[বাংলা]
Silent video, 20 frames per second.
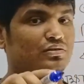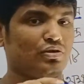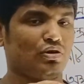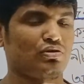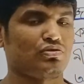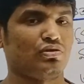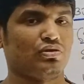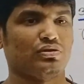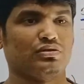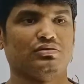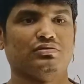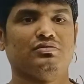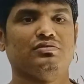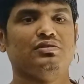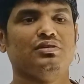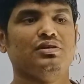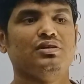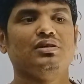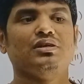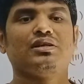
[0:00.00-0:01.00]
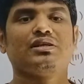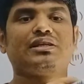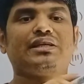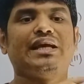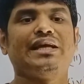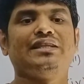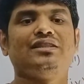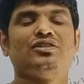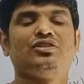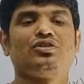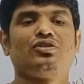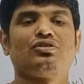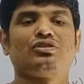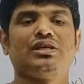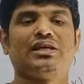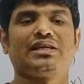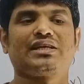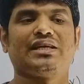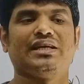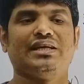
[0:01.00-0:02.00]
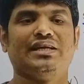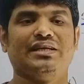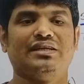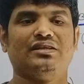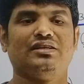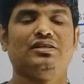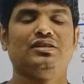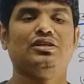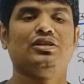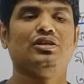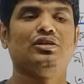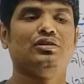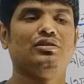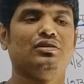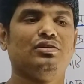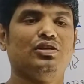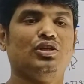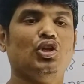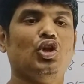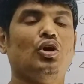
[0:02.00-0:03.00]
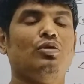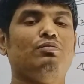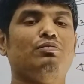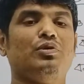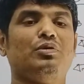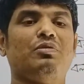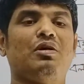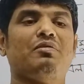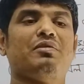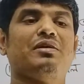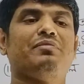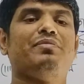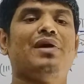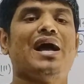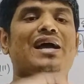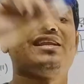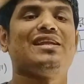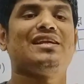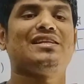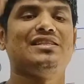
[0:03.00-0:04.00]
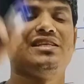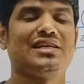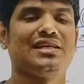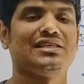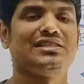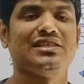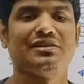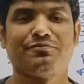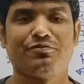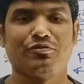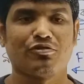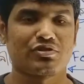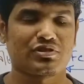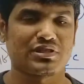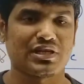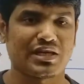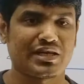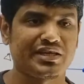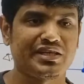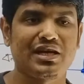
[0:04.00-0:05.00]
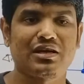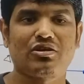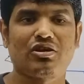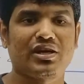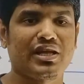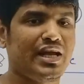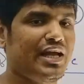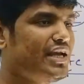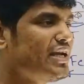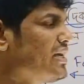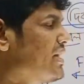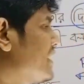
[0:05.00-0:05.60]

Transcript: তখন কেন্দ্র থেকে লম্বভাবে বাইরের দিকে যে ফোর্সটা ক্রিয়া করে